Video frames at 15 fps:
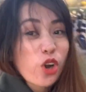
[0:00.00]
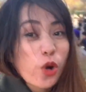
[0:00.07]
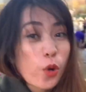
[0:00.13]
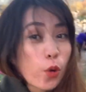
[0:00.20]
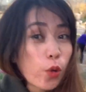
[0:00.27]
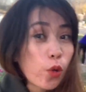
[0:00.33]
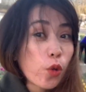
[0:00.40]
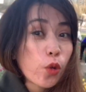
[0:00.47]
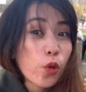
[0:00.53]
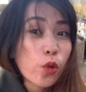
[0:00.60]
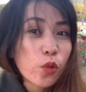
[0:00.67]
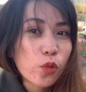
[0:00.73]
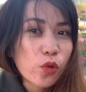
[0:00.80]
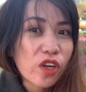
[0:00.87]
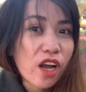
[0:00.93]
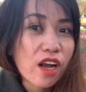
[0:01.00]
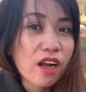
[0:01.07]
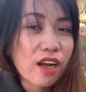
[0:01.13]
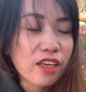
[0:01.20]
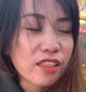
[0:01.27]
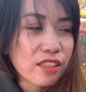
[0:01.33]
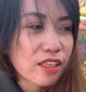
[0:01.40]
Oo, oh, huwag kang
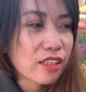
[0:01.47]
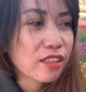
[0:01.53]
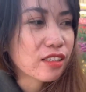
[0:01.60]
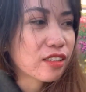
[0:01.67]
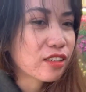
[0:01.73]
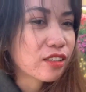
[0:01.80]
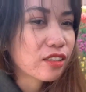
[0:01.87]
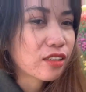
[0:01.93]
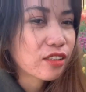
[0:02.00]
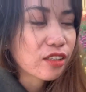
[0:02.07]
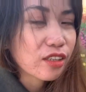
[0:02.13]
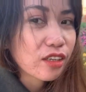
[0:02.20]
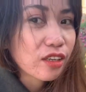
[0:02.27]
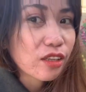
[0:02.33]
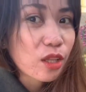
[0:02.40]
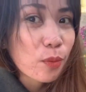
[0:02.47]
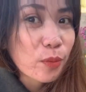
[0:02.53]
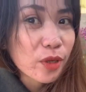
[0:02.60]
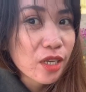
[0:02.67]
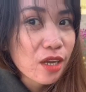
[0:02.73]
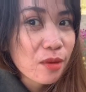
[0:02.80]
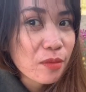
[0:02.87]
ganyan.
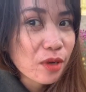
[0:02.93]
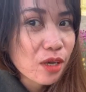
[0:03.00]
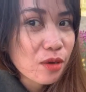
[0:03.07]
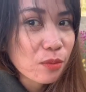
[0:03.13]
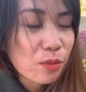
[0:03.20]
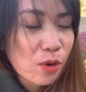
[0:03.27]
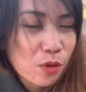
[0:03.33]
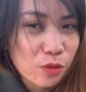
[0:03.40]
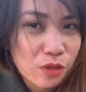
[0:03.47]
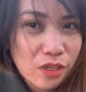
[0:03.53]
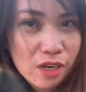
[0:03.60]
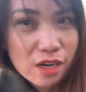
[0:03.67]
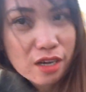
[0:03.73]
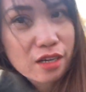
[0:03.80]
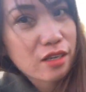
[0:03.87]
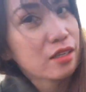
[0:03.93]
Dapat nga maging proud ka.